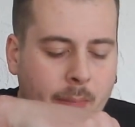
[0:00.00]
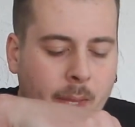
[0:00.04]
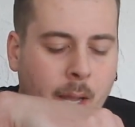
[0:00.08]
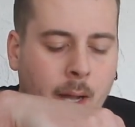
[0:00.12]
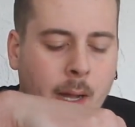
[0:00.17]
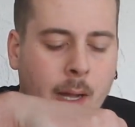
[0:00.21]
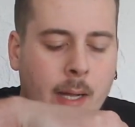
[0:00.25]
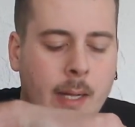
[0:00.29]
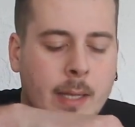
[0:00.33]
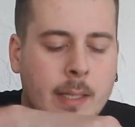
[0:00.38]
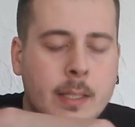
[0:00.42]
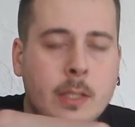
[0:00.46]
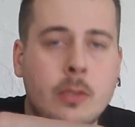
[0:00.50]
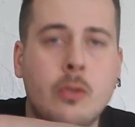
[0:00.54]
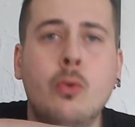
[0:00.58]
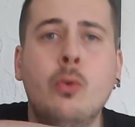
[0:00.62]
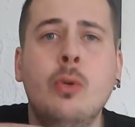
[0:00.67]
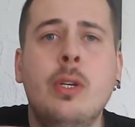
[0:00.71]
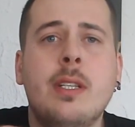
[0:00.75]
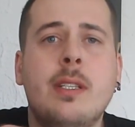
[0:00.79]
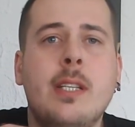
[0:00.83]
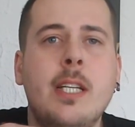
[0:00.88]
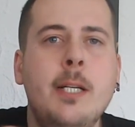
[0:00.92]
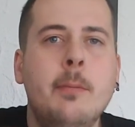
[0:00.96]
Ah, eine
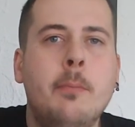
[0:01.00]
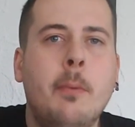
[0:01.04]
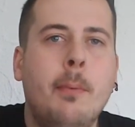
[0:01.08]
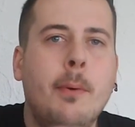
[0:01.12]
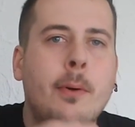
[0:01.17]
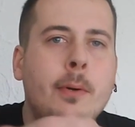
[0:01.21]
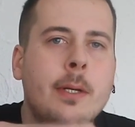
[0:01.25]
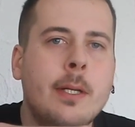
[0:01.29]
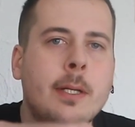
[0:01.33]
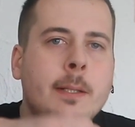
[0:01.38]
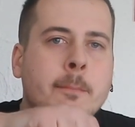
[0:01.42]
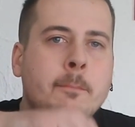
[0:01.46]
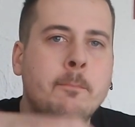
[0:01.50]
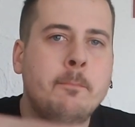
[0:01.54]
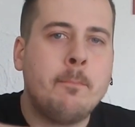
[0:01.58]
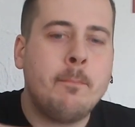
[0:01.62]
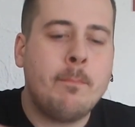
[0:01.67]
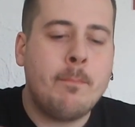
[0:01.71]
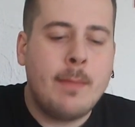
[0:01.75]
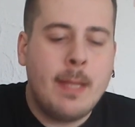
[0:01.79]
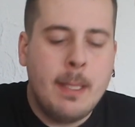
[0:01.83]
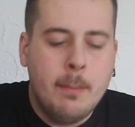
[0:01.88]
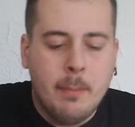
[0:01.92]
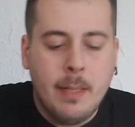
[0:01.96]
gute Silberbrunner
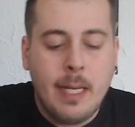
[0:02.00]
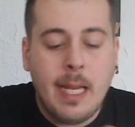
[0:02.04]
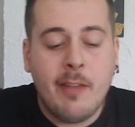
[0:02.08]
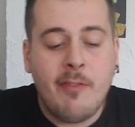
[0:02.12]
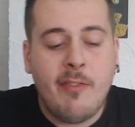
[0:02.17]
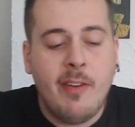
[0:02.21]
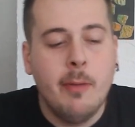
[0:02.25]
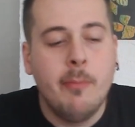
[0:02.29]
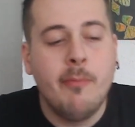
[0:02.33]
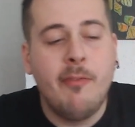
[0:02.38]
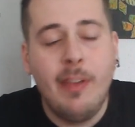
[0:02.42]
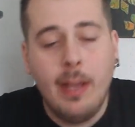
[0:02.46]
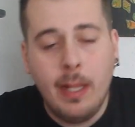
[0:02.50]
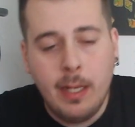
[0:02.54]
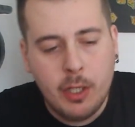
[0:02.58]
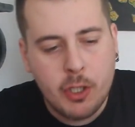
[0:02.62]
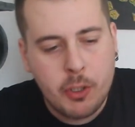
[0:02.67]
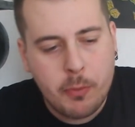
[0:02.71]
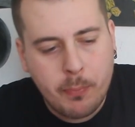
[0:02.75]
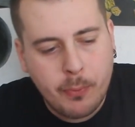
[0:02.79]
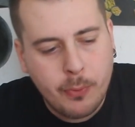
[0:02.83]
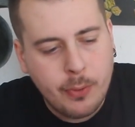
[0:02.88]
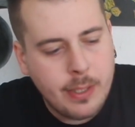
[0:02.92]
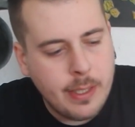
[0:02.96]
mit Äffel und
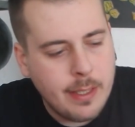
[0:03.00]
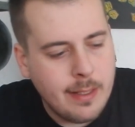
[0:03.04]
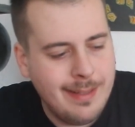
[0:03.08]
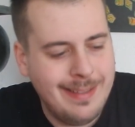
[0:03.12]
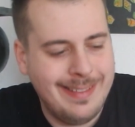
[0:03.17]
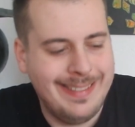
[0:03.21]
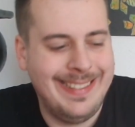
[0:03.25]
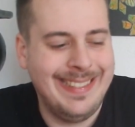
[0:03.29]
Pferdlersprüche.